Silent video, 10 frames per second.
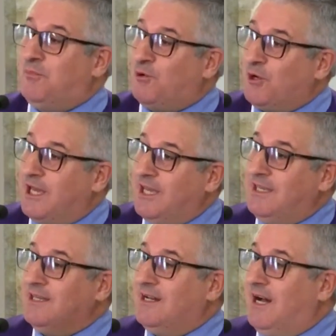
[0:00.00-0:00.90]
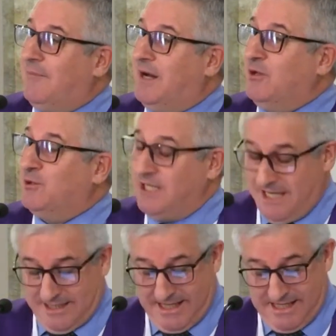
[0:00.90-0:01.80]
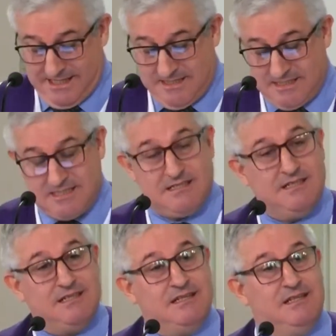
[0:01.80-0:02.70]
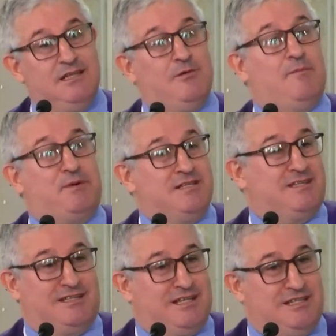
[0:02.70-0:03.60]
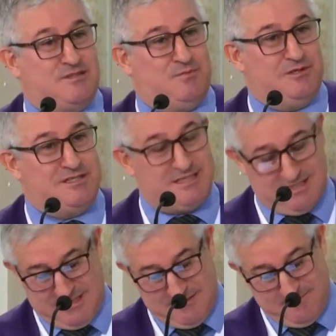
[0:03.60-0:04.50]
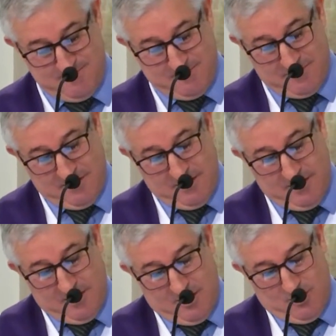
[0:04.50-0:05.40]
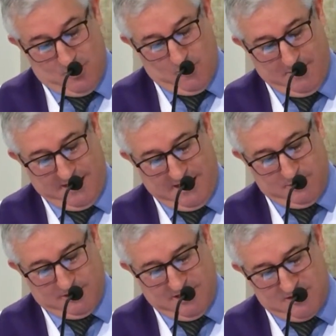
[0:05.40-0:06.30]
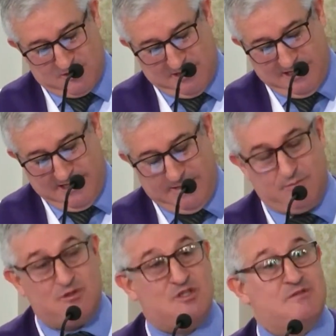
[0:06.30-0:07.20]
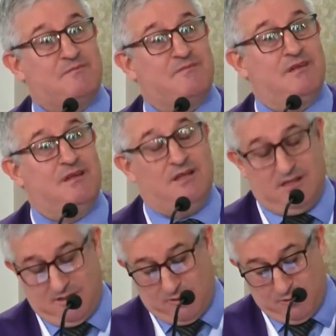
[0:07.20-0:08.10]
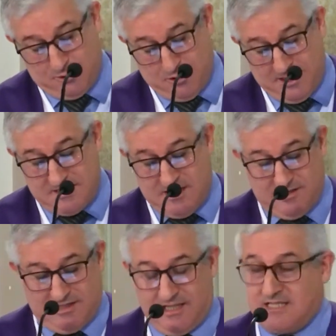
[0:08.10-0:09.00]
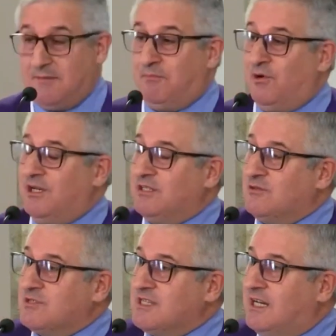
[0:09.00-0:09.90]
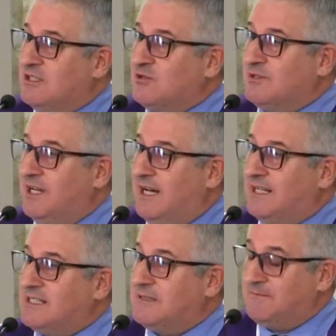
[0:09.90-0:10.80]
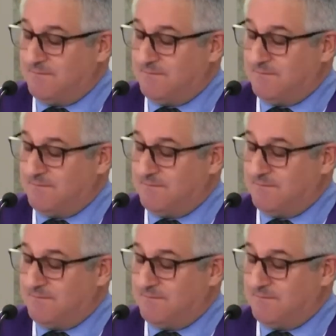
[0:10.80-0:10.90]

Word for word: porém a maioria delas não apresenta respostas. O pequeno texto que lemos, com toda certeza, pode nos ajudar